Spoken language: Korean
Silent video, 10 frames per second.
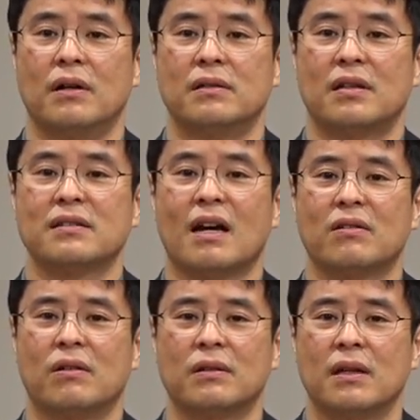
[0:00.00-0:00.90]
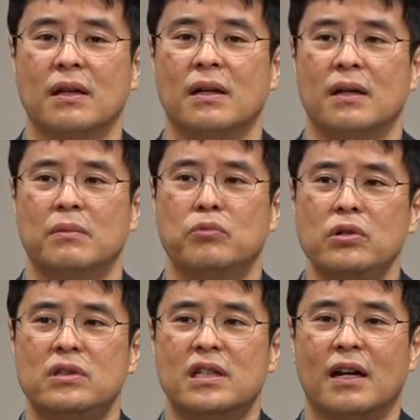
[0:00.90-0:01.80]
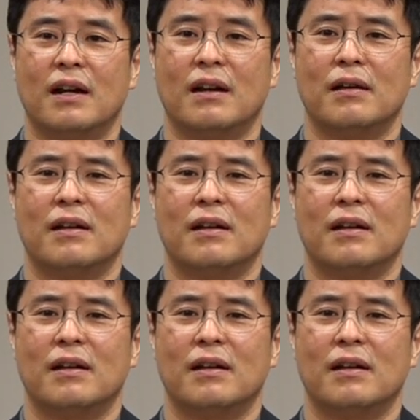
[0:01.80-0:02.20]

세상 것, 물질,